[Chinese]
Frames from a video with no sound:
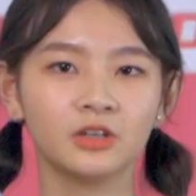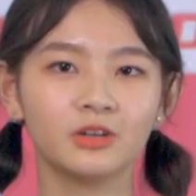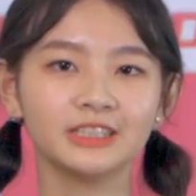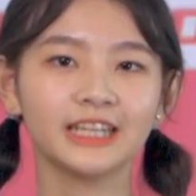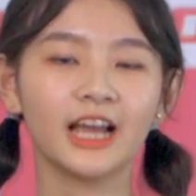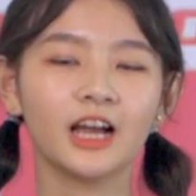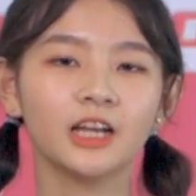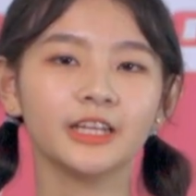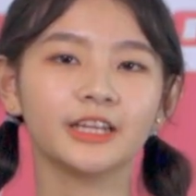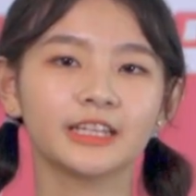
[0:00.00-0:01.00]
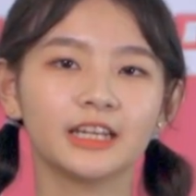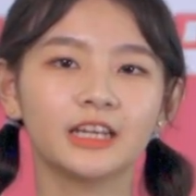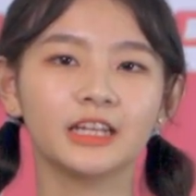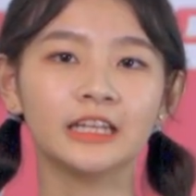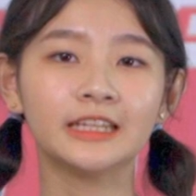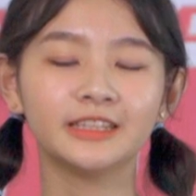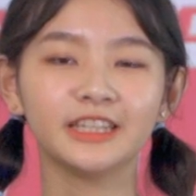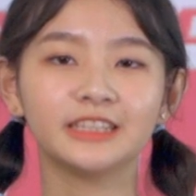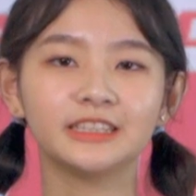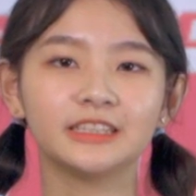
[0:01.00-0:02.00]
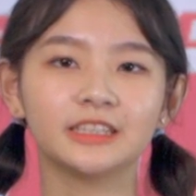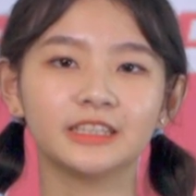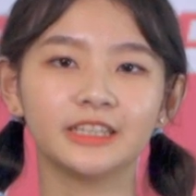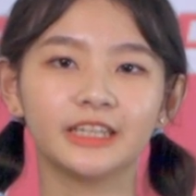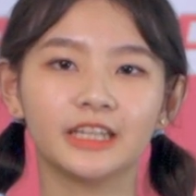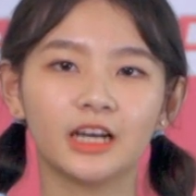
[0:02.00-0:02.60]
我想要有一个电竞的电